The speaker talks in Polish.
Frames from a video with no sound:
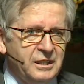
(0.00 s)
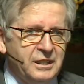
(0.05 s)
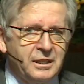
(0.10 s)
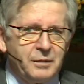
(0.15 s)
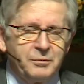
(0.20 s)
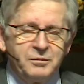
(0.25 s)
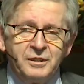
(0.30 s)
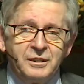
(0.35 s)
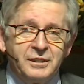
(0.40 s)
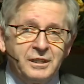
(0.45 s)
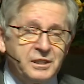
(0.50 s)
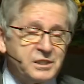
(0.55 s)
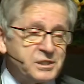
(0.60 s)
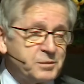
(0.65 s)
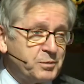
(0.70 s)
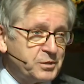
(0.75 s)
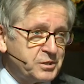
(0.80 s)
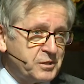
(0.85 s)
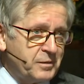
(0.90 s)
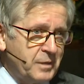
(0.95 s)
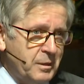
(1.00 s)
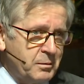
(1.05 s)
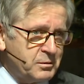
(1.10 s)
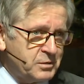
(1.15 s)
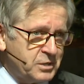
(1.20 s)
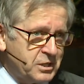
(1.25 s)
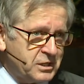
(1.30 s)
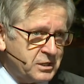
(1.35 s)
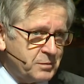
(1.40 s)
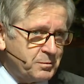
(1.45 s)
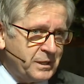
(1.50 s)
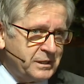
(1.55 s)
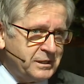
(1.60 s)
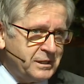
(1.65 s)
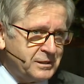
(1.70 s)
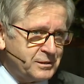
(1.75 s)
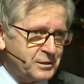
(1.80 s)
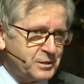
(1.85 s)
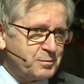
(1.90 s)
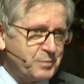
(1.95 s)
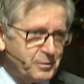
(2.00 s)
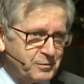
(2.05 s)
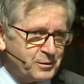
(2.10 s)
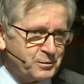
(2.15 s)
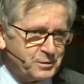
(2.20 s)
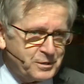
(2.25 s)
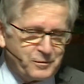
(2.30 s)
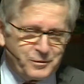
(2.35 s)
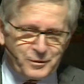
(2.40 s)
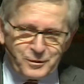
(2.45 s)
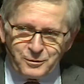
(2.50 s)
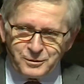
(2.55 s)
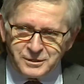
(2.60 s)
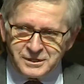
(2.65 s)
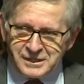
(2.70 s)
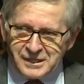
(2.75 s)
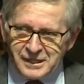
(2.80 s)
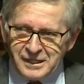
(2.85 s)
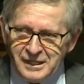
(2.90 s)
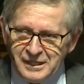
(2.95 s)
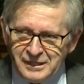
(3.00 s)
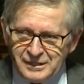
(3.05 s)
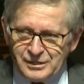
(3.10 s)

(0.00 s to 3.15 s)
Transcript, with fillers: Ja mówię, no ale spodziewałem się, że Pan Jezus powróci wkrótce.